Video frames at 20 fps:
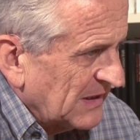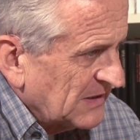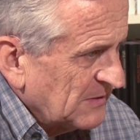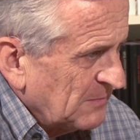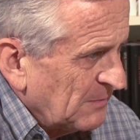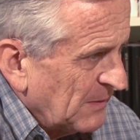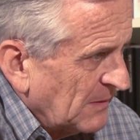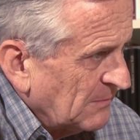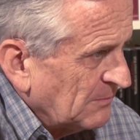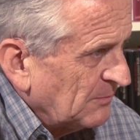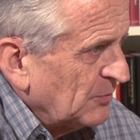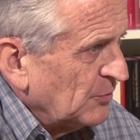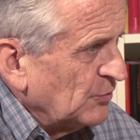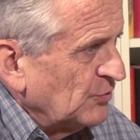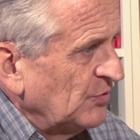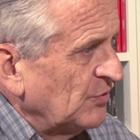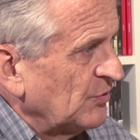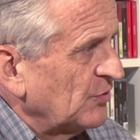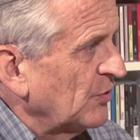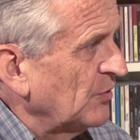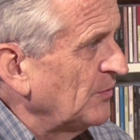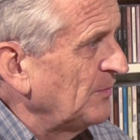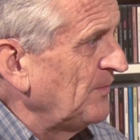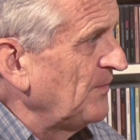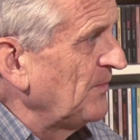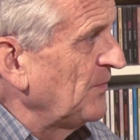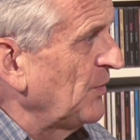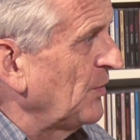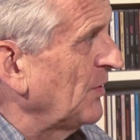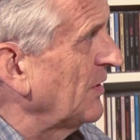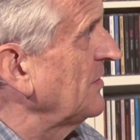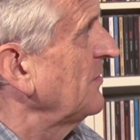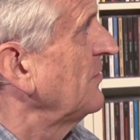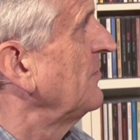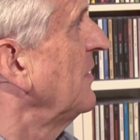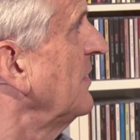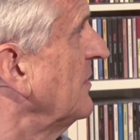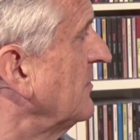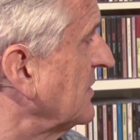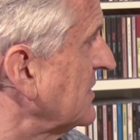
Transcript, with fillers: merkbaren Bodentruppen dort war,